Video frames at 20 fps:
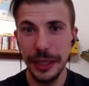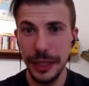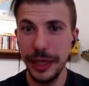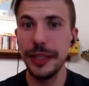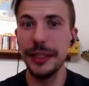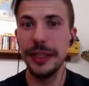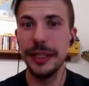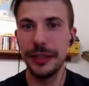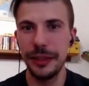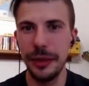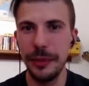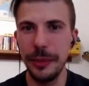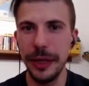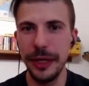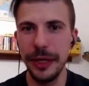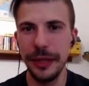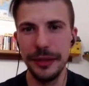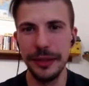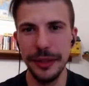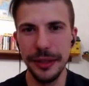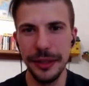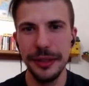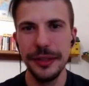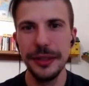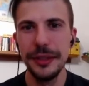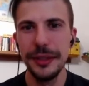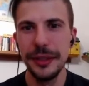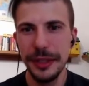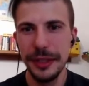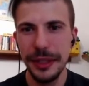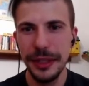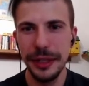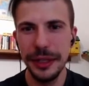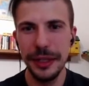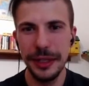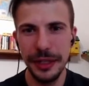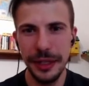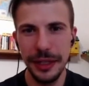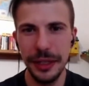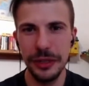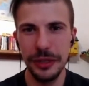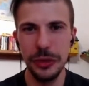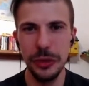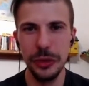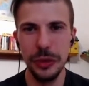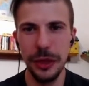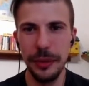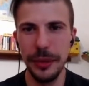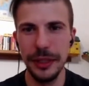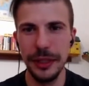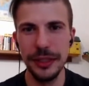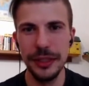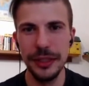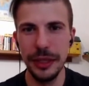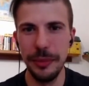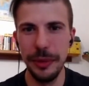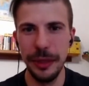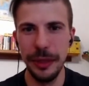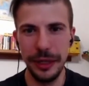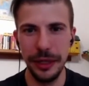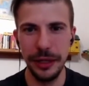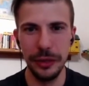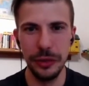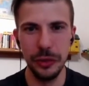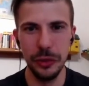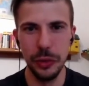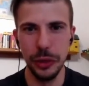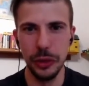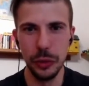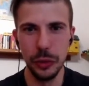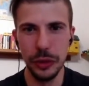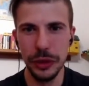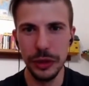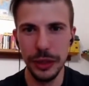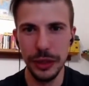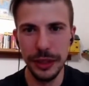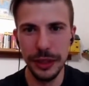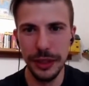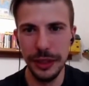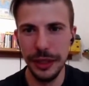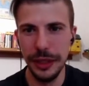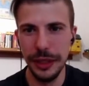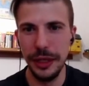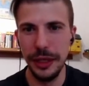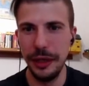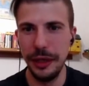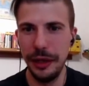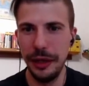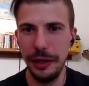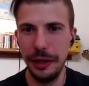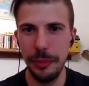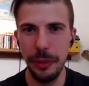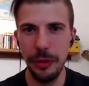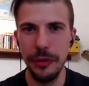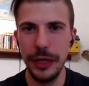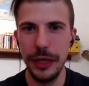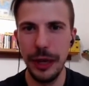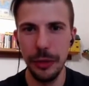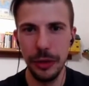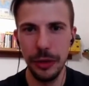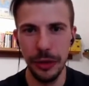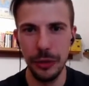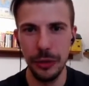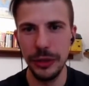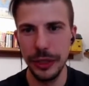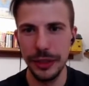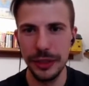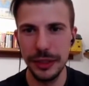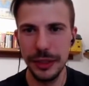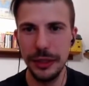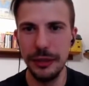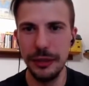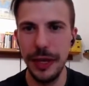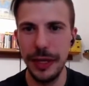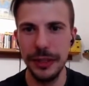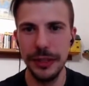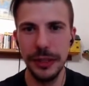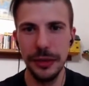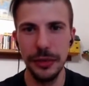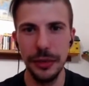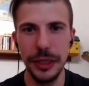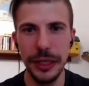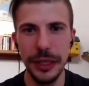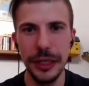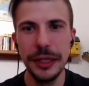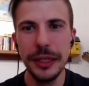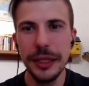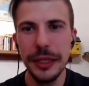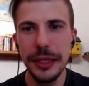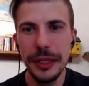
Esattamente, assolutamente sì, perché noi tutti eh, proveniamo da contesti diversi, quindi